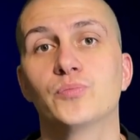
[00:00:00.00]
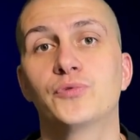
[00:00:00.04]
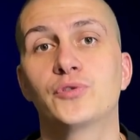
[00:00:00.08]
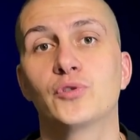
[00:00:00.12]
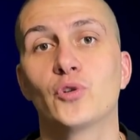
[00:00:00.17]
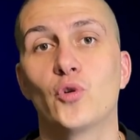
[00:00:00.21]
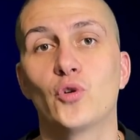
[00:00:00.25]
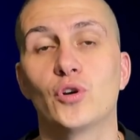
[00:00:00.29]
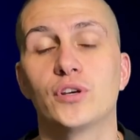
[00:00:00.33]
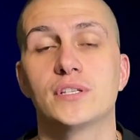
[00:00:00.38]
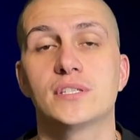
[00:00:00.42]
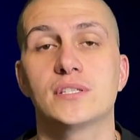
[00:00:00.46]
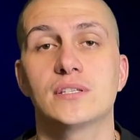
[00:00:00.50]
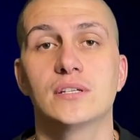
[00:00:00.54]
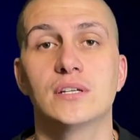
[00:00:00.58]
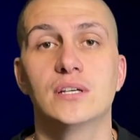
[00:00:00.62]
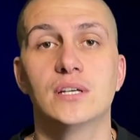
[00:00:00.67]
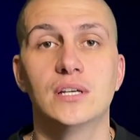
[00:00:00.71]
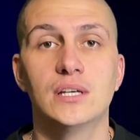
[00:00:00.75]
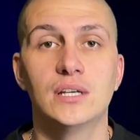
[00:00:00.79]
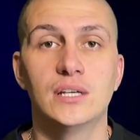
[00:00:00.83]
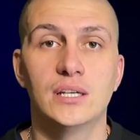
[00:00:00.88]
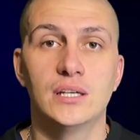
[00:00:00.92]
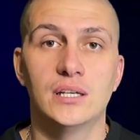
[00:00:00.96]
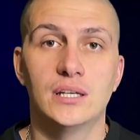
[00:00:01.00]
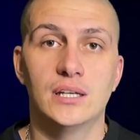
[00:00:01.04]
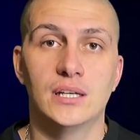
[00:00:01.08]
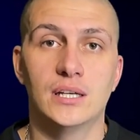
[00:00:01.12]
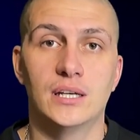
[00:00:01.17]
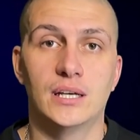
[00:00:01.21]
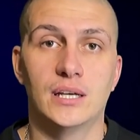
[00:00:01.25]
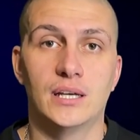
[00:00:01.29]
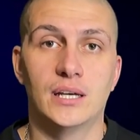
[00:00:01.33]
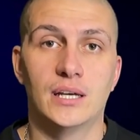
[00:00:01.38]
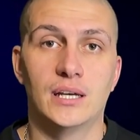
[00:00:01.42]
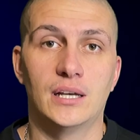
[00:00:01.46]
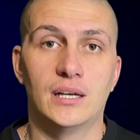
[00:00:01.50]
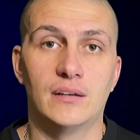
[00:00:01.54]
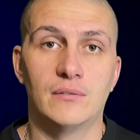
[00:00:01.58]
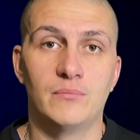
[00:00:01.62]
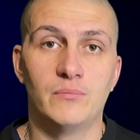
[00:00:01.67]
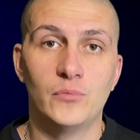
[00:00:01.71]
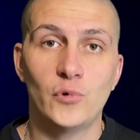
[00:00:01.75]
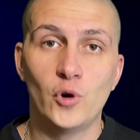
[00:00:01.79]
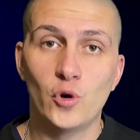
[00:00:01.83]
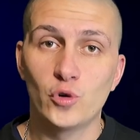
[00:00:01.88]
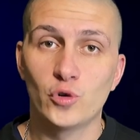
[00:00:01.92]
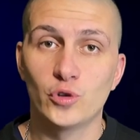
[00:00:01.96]
То есть Э,
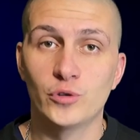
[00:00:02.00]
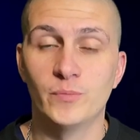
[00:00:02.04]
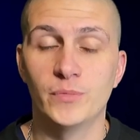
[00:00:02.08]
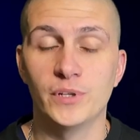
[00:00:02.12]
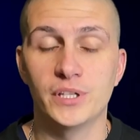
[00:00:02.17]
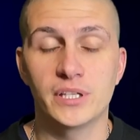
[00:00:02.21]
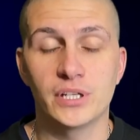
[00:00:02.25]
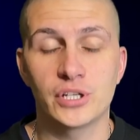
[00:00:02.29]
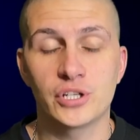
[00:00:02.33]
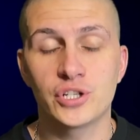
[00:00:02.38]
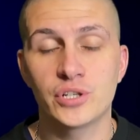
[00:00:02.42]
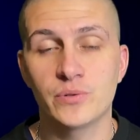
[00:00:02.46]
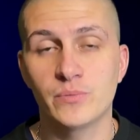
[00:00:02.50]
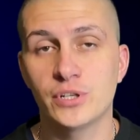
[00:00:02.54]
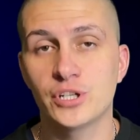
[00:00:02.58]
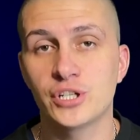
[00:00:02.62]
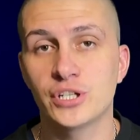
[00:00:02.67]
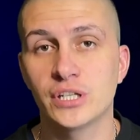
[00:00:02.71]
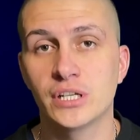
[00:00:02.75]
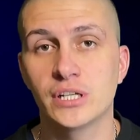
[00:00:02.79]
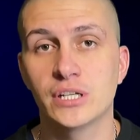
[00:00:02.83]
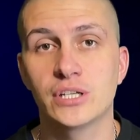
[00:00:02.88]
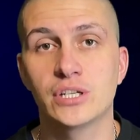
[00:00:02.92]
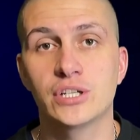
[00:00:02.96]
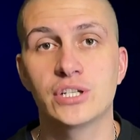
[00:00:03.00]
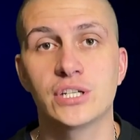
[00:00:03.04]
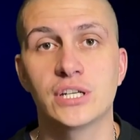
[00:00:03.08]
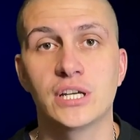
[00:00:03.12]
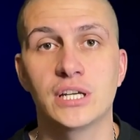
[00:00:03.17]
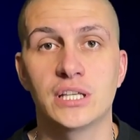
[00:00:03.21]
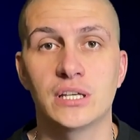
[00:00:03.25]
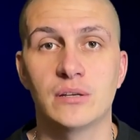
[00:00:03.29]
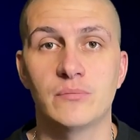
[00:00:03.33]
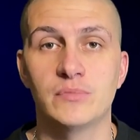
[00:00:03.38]
могут быть ошибочные решения.